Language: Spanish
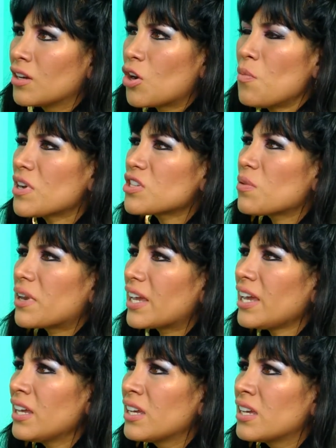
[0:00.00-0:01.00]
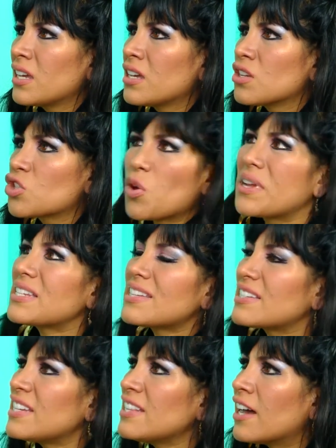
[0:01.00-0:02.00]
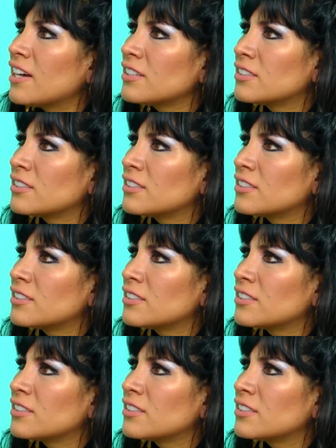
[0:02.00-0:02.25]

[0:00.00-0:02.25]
¿Cómo que sobre qué? Sobre esa asesina.